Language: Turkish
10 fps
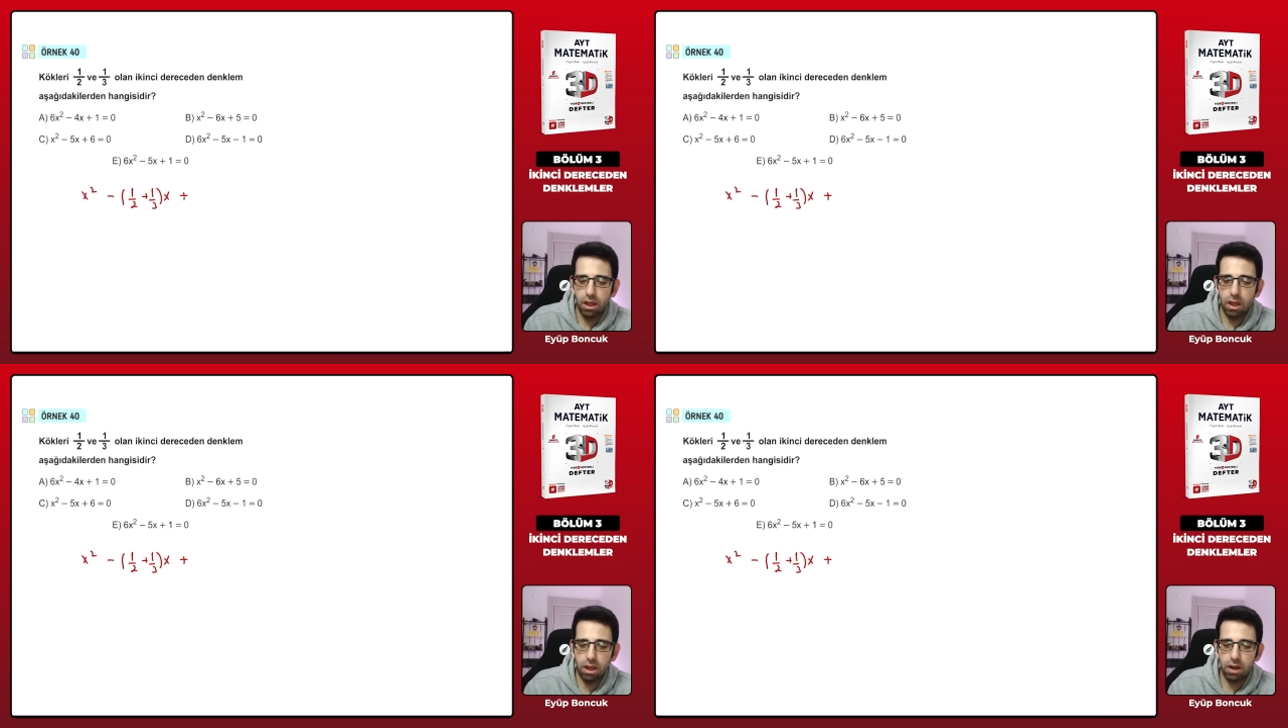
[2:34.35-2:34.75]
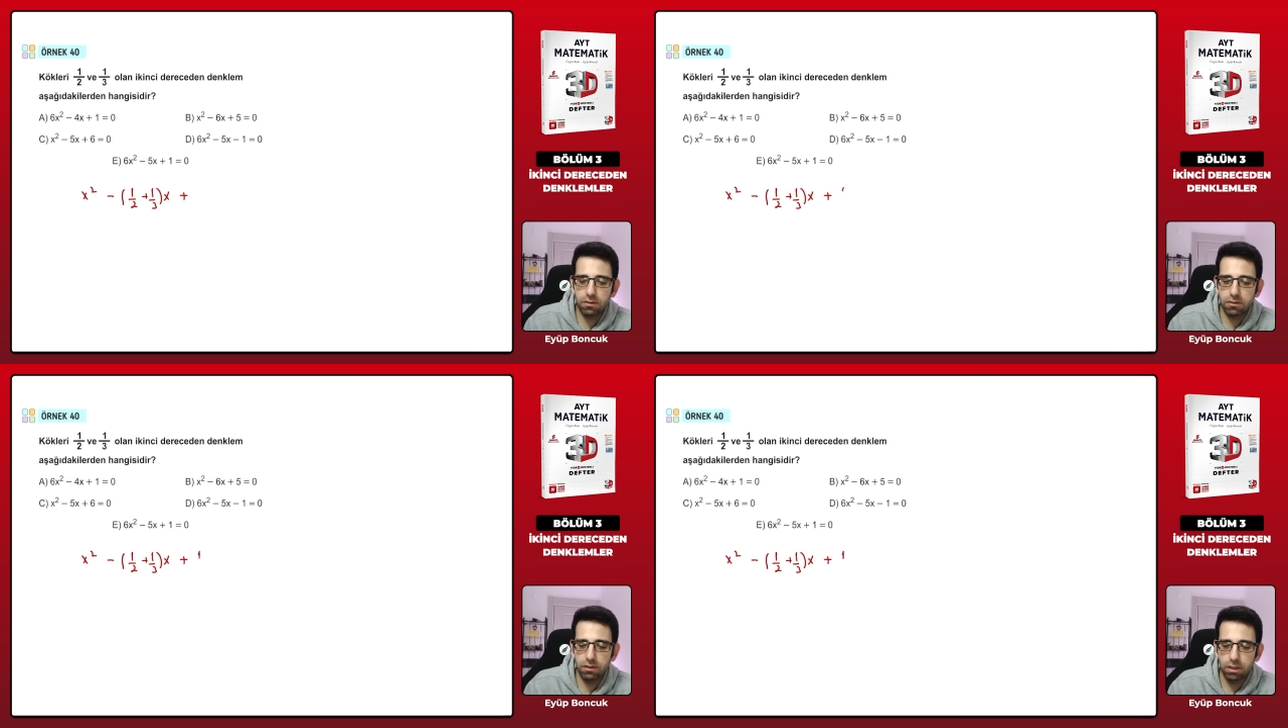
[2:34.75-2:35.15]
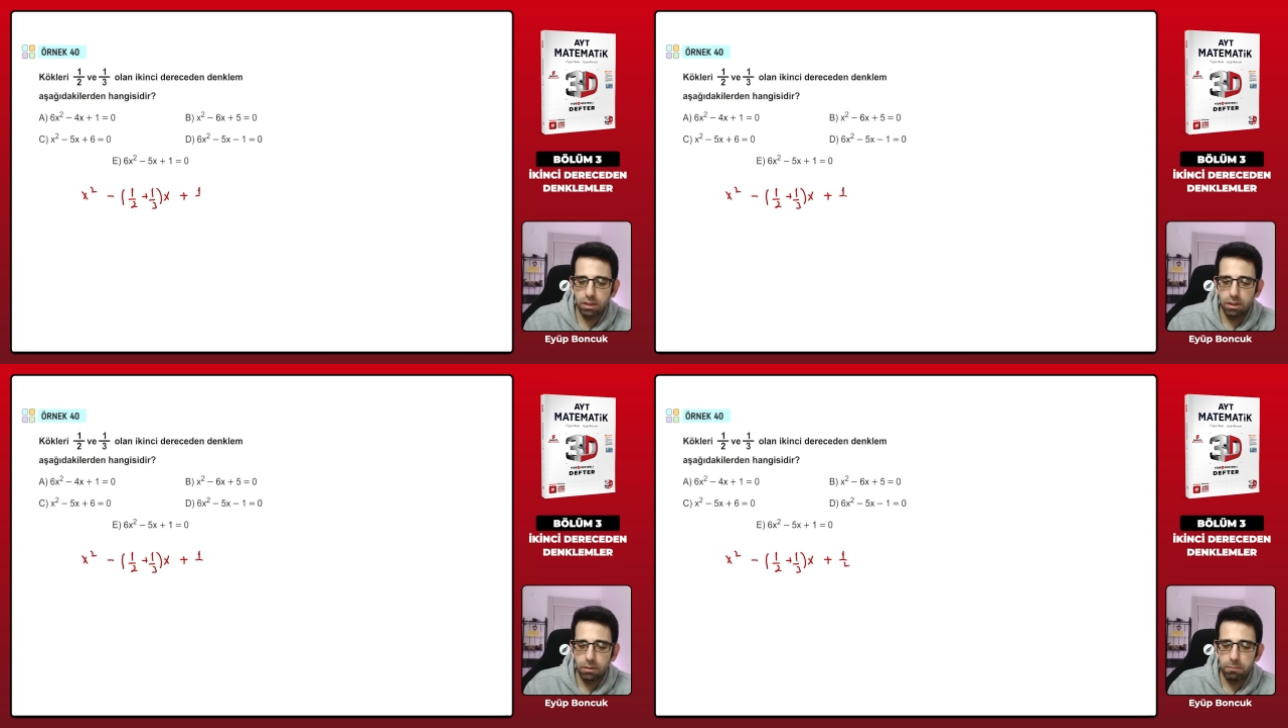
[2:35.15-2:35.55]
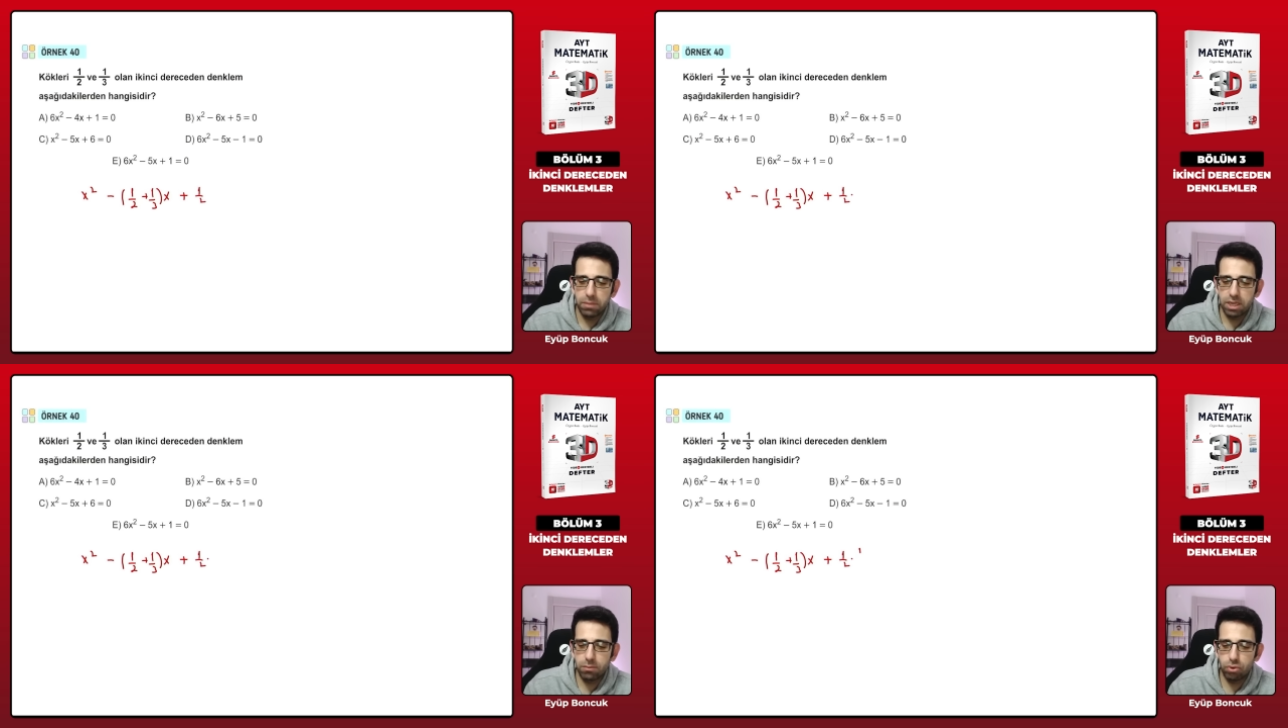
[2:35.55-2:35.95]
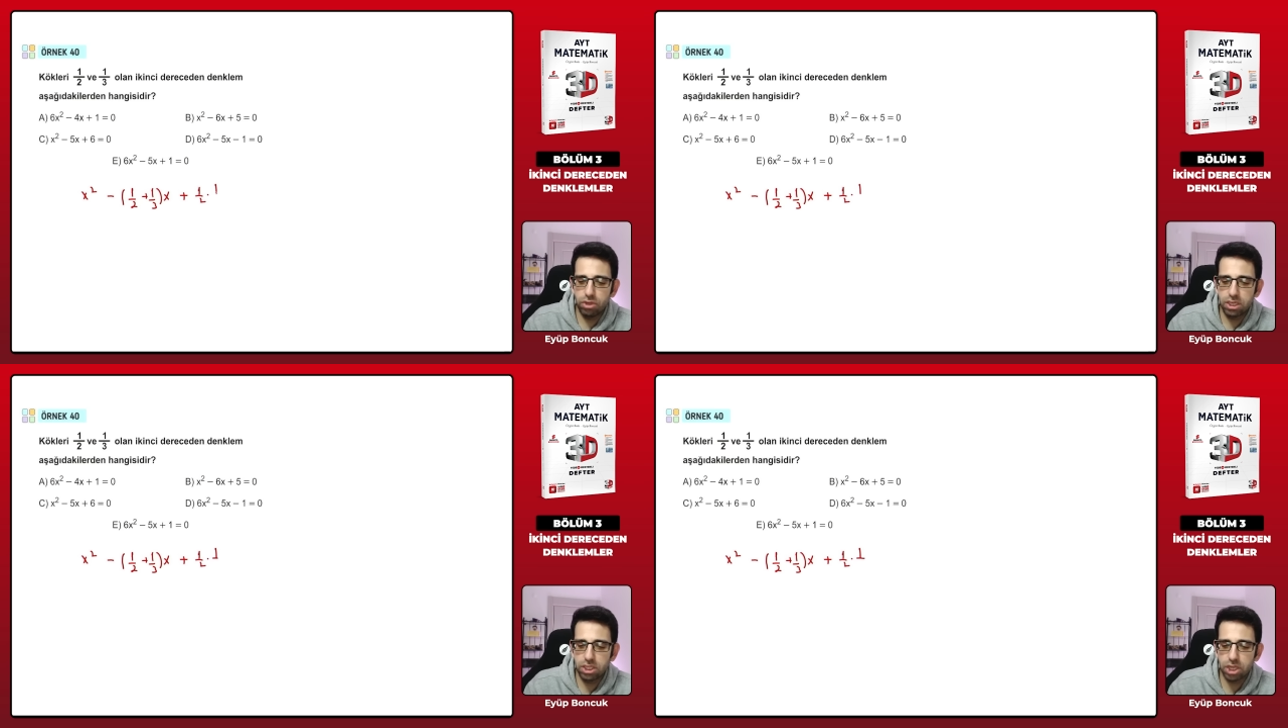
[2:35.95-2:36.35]
artı 1 bölü
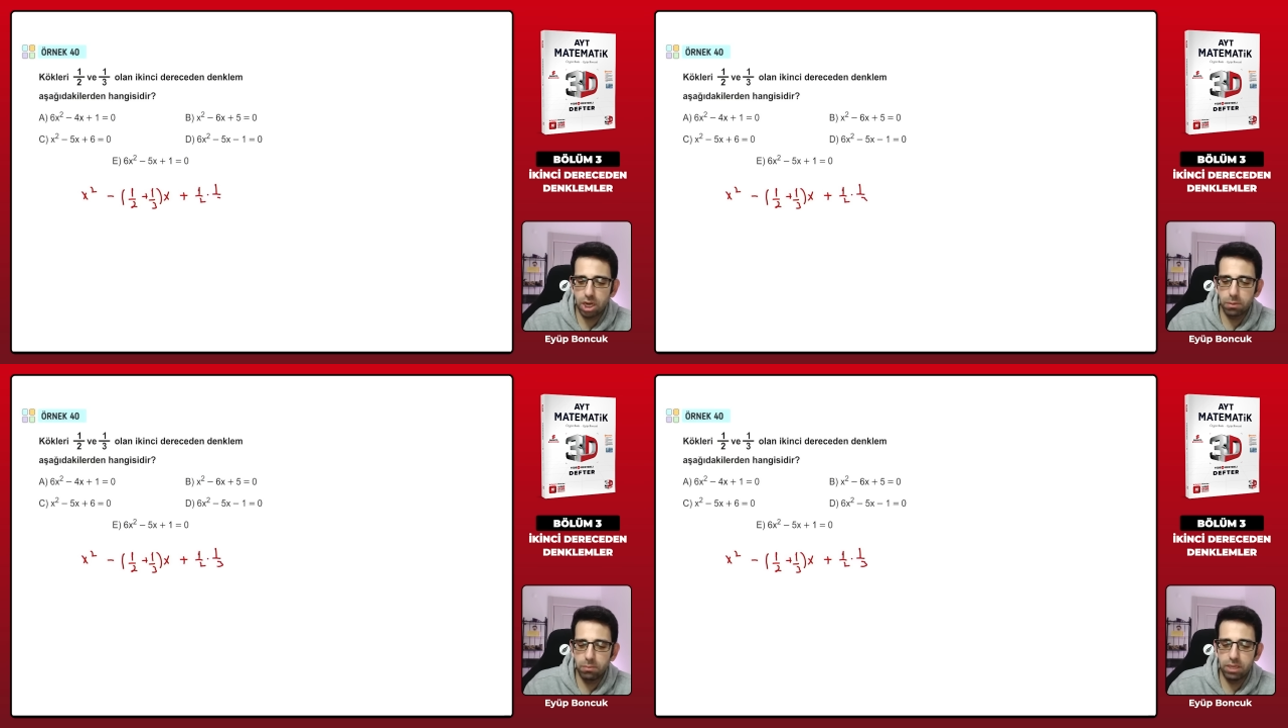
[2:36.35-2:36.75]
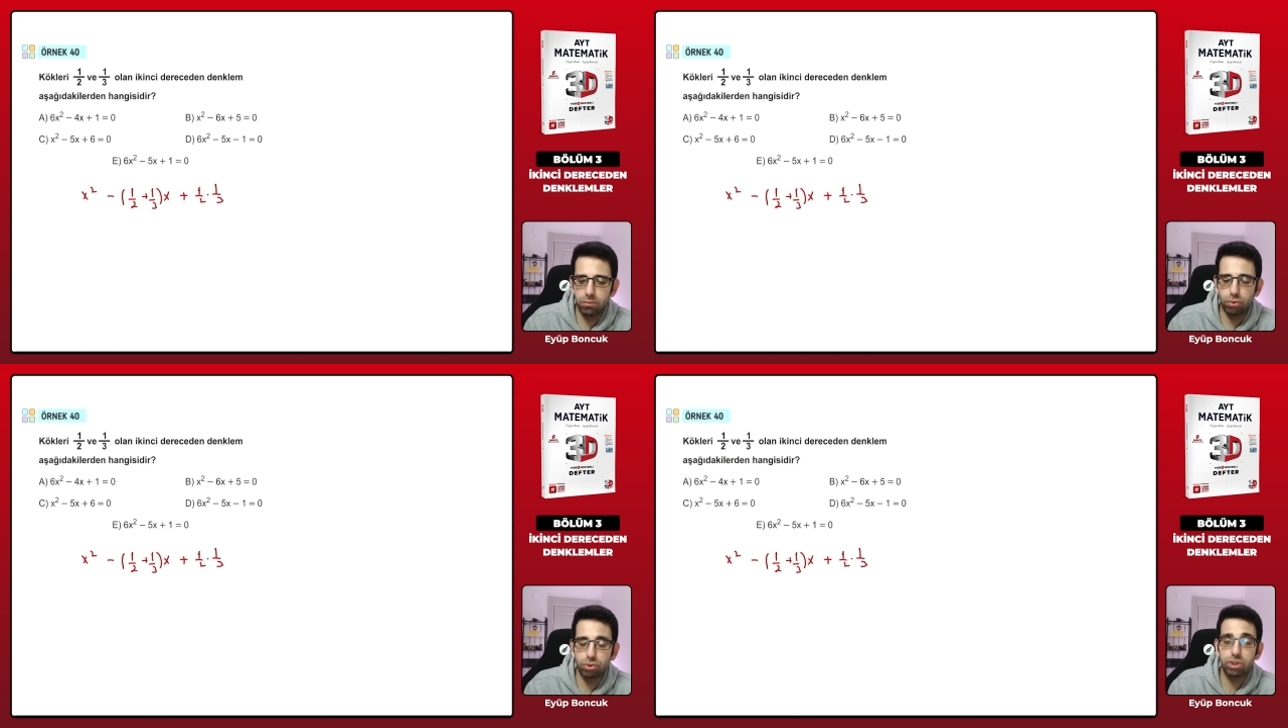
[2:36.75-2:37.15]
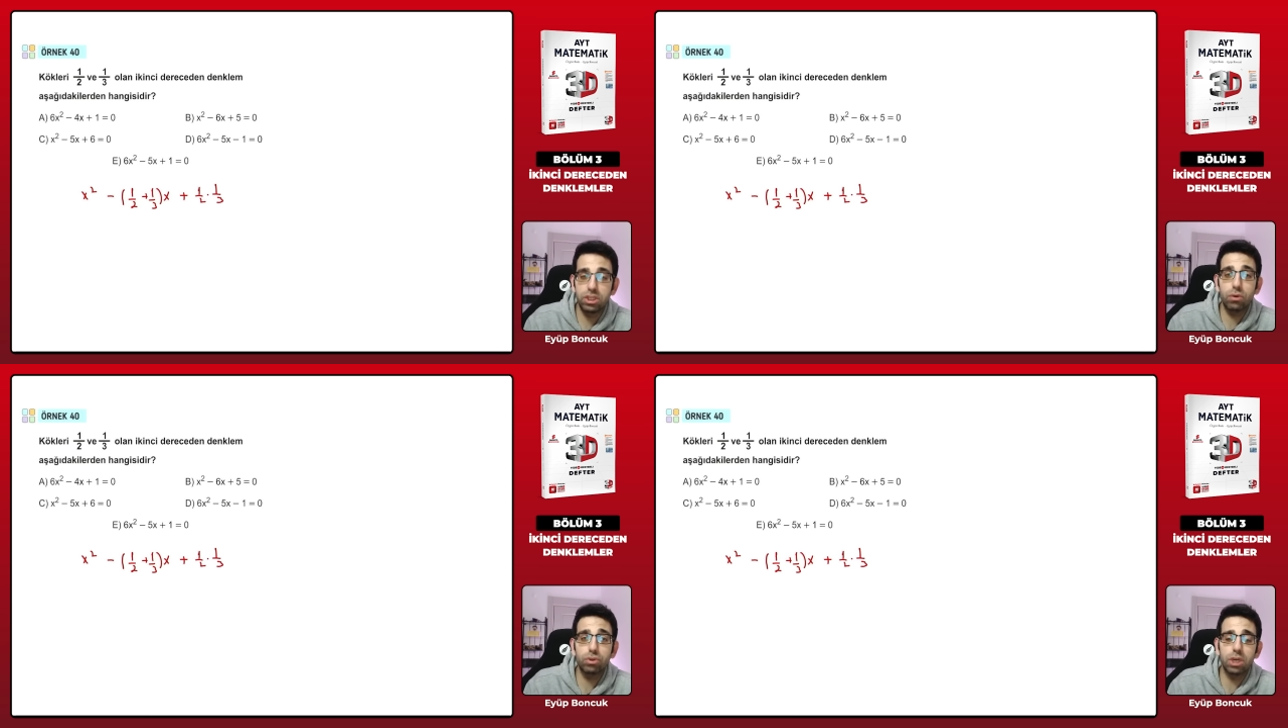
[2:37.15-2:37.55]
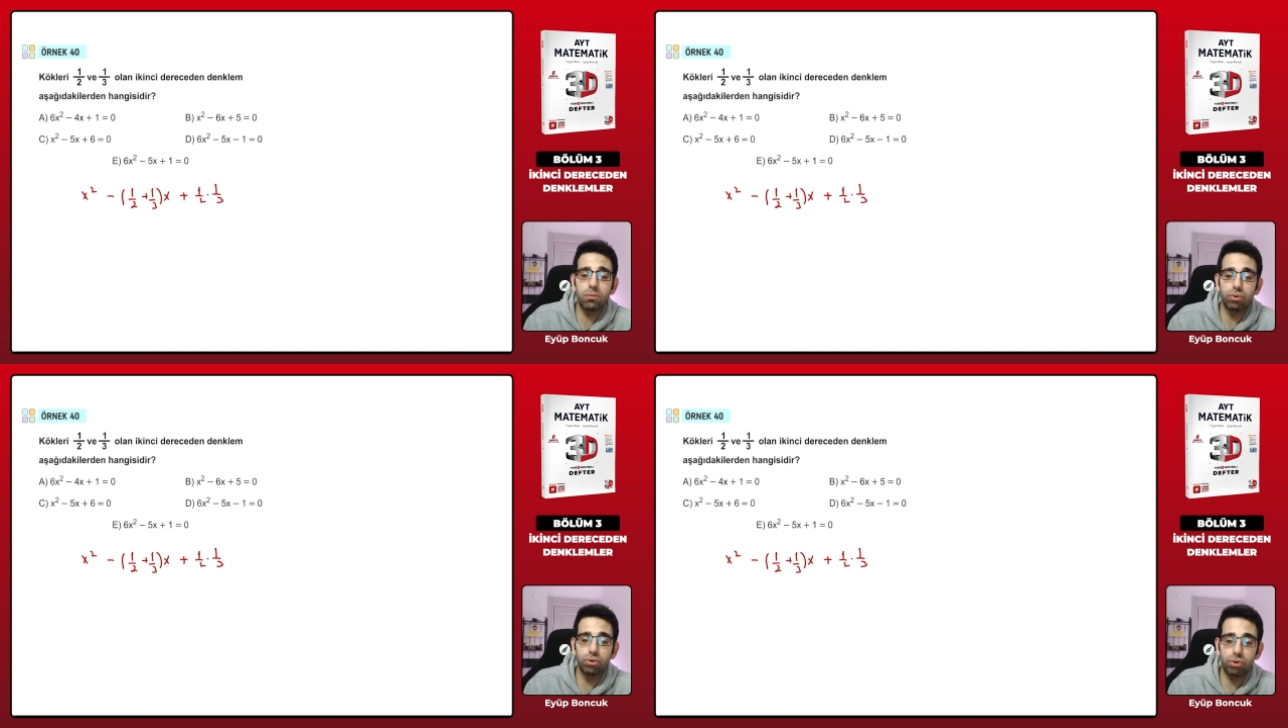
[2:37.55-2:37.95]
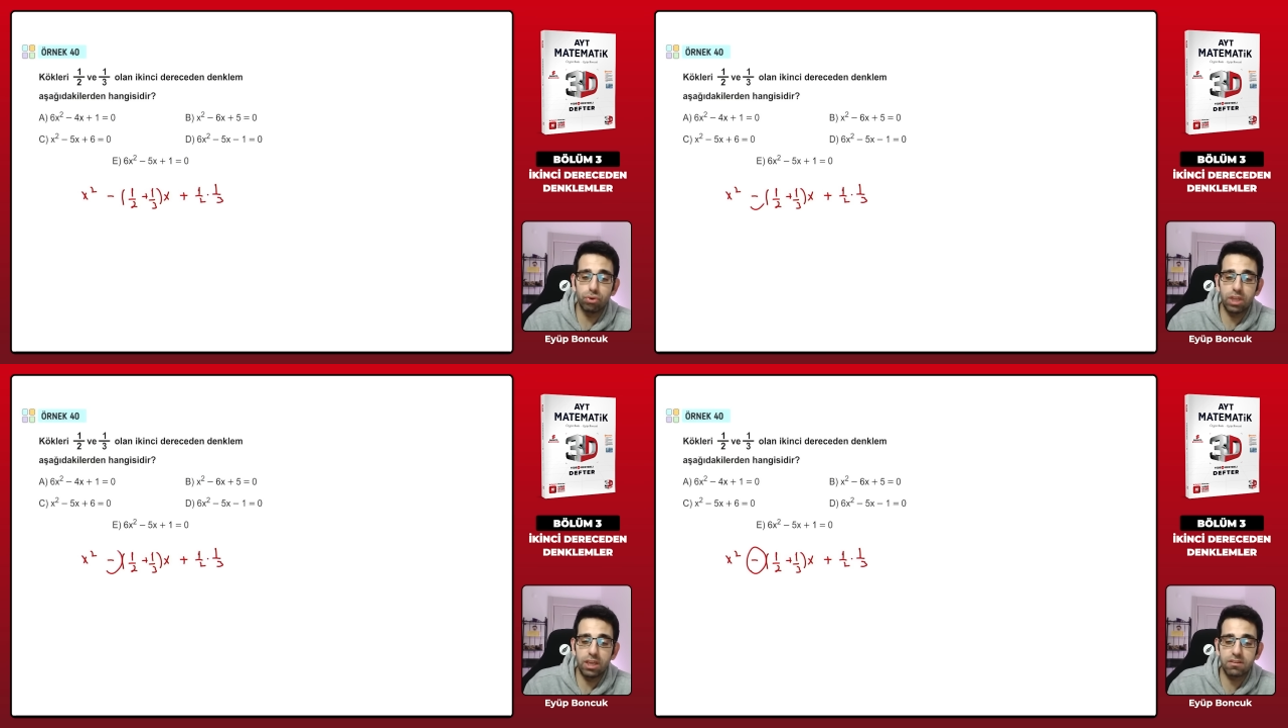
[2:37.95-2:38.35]
2 çarpı 1 bölü 3. Niye hocam bunun
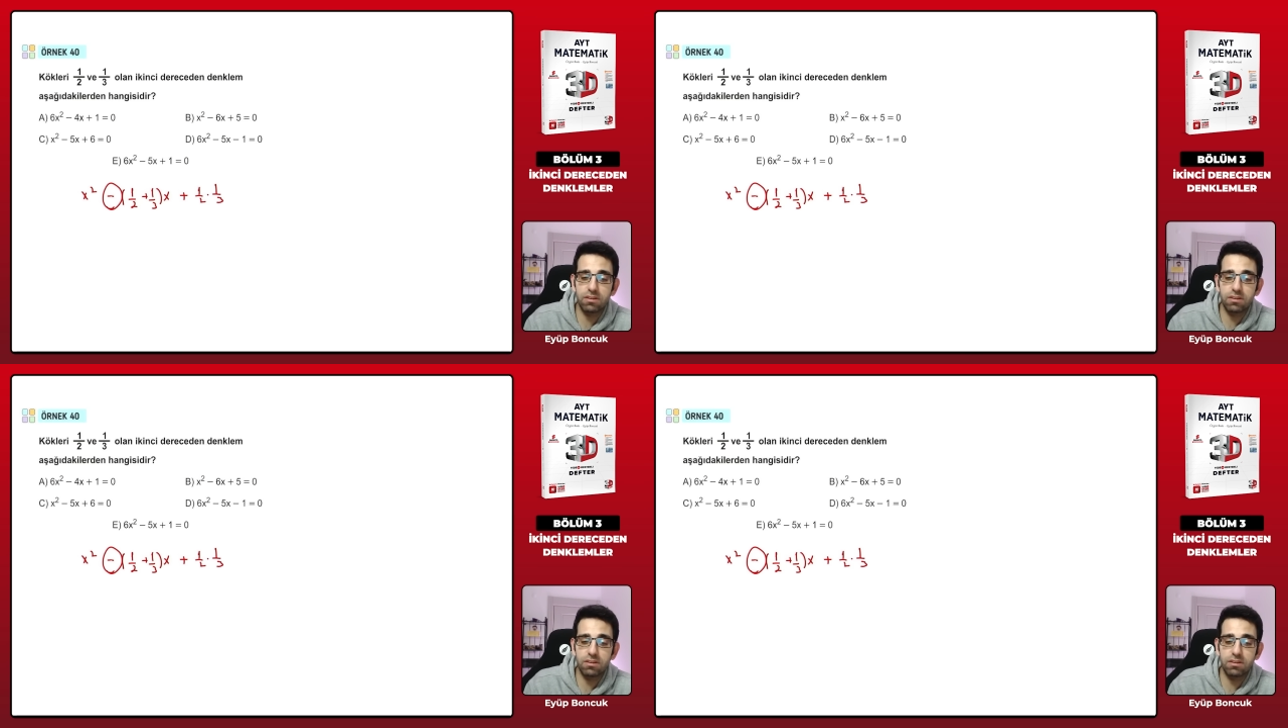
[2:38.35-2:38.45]
önünde eksi